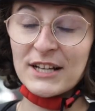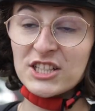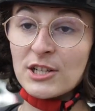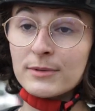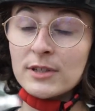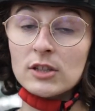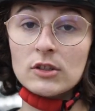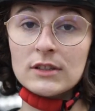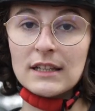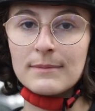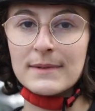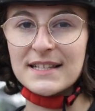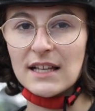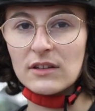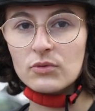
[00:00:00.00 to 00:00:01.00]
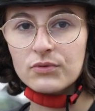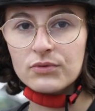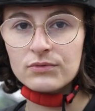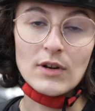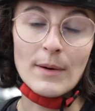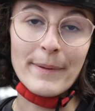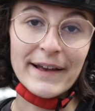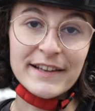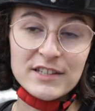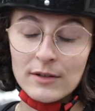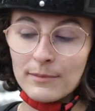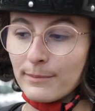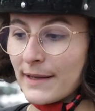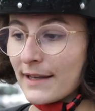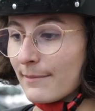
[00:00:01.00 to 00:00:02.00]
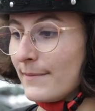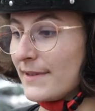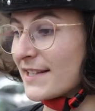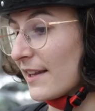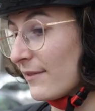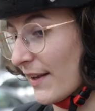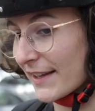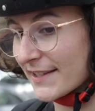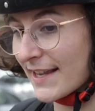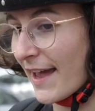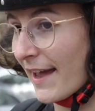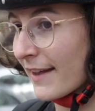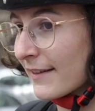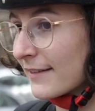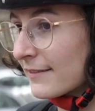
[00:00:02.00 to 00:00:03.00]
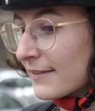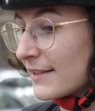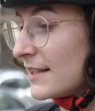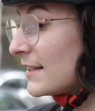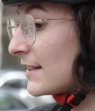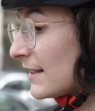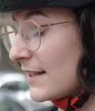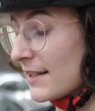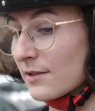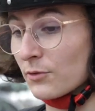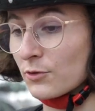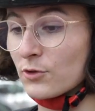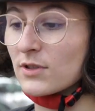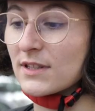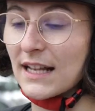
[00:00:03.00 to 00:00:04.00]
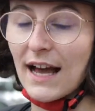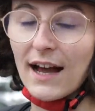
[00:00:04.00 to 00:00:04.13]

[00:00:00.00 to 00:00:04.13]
bah, j'ai besoin de connaître mes atouts. Tu vois, par exemple, mes, adversaires qui, sont juste